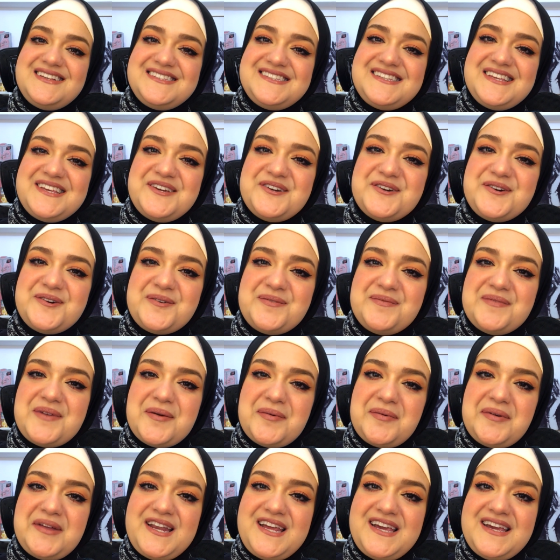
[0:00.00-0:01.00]
ازيكم
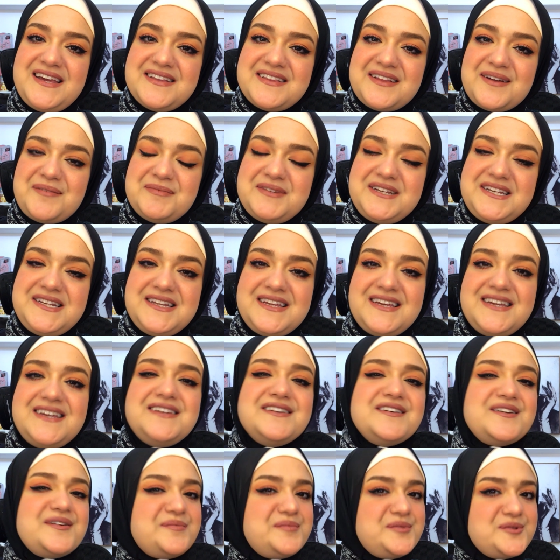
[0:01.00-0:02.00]
يا بنات عاملين
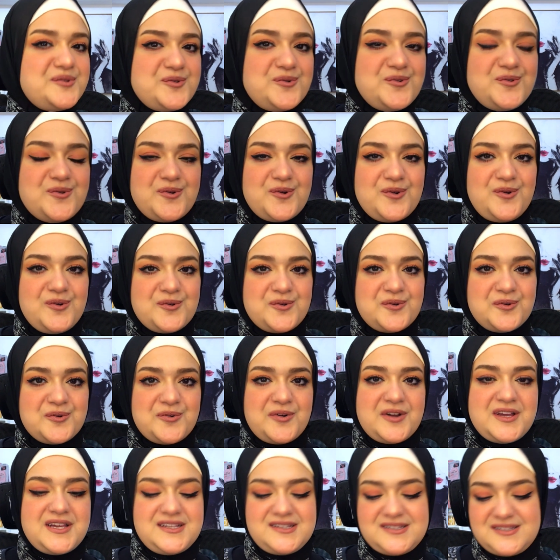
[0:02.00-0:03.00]
ايه يا رب تكونوا كلكم
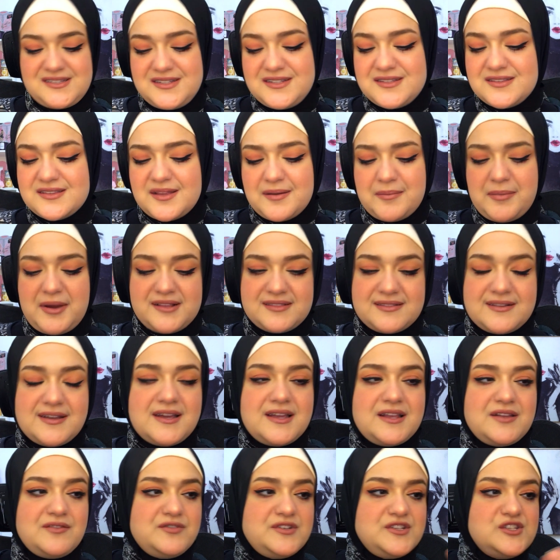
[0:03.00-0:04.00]
كويسين طبعا
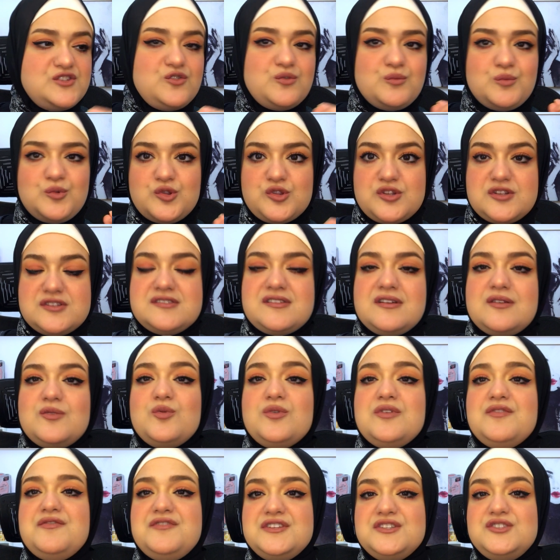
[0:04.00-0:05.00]
ده الفيديو المنتظر
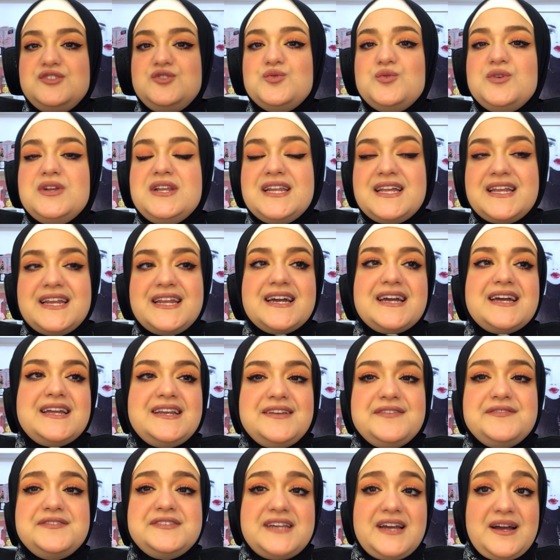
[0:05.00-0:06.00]
والفيديو اللي انا
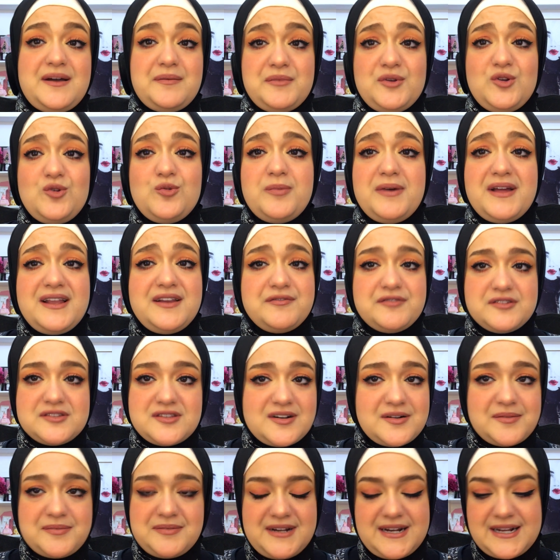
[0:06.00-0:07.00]
كان نفسي اعمله بقالي
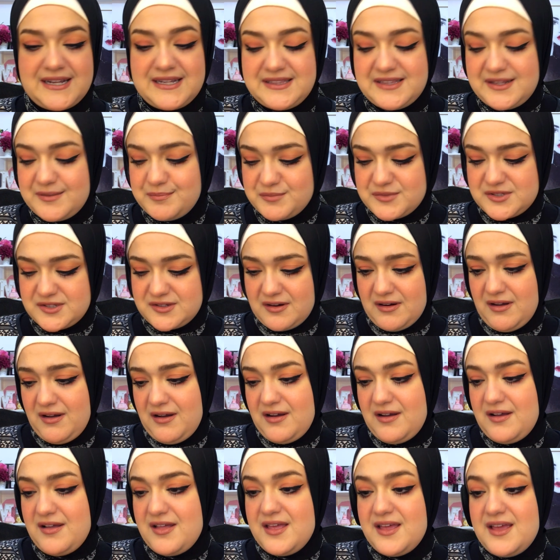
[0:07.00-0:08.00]
فتره كبيره جدا
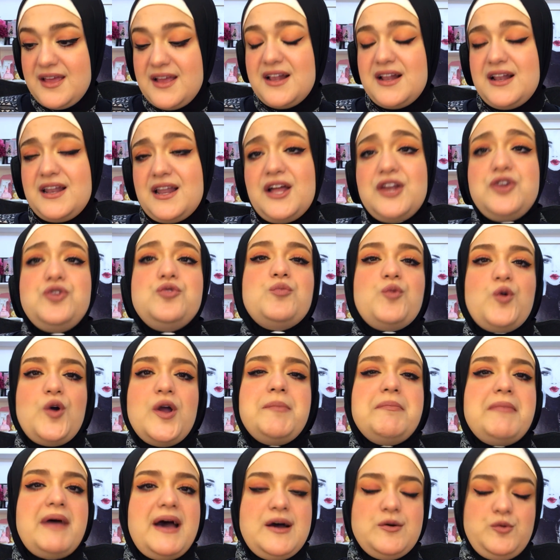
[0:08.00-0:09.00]
بصراحه لانه
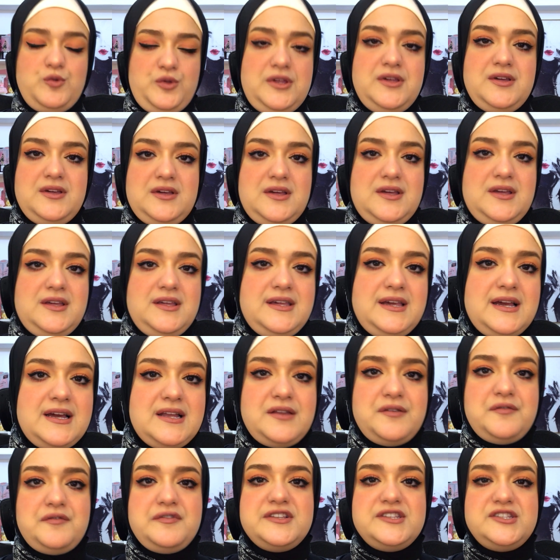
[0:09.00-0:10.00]
مهم قوي
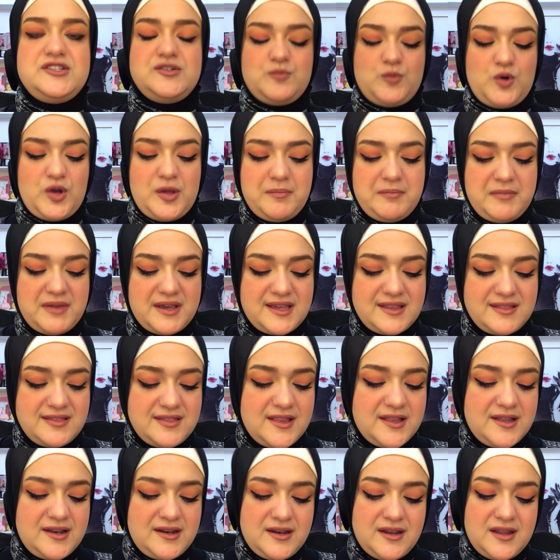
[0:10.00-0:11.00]
يعني فيديو مهم
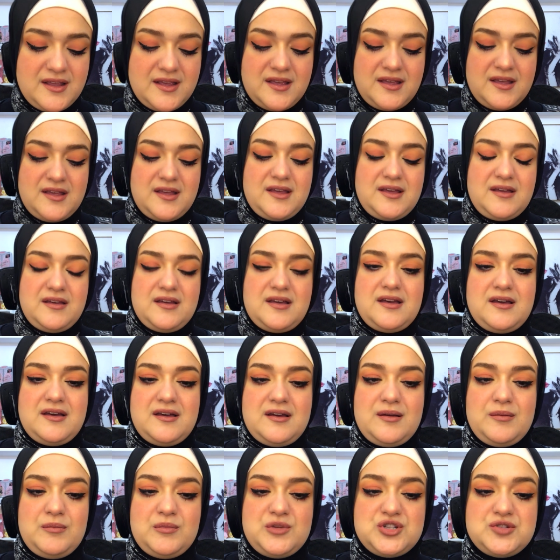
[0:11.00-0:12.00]
جدا
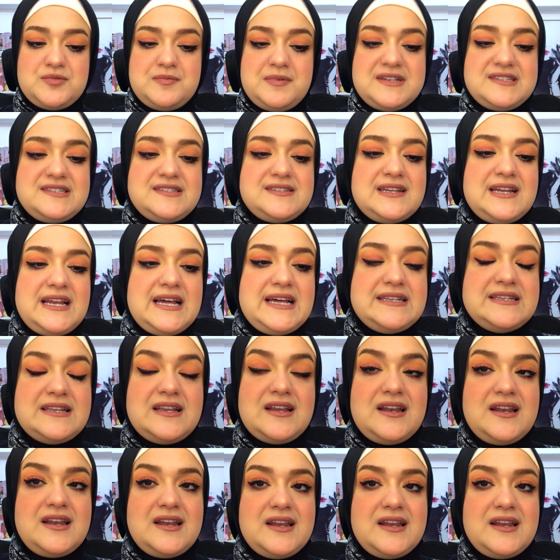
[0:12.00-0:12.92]
آه، مش بس لان